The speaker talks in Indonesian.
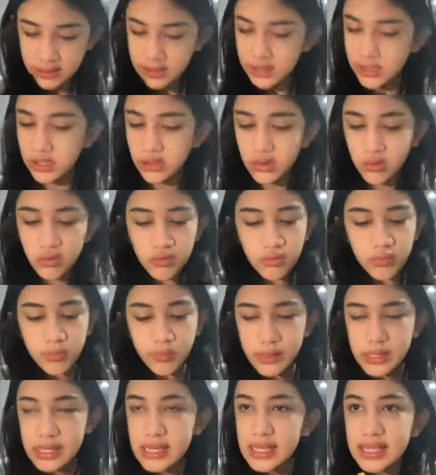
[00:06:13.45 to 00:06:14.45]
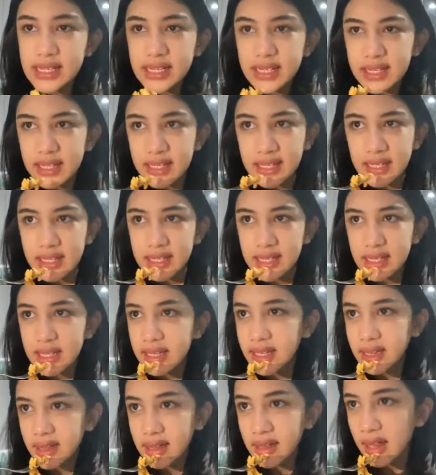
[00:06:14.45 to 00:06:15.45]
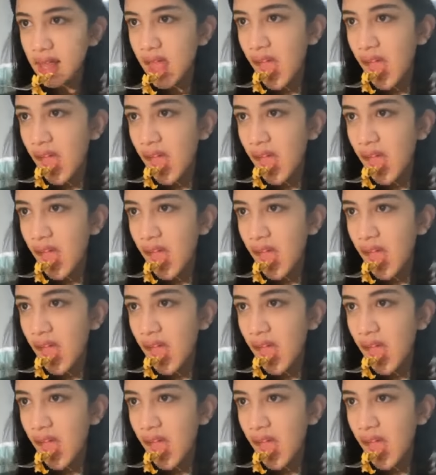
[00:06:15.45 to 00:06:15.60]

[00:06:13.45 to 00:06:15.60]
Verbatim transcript: cute banget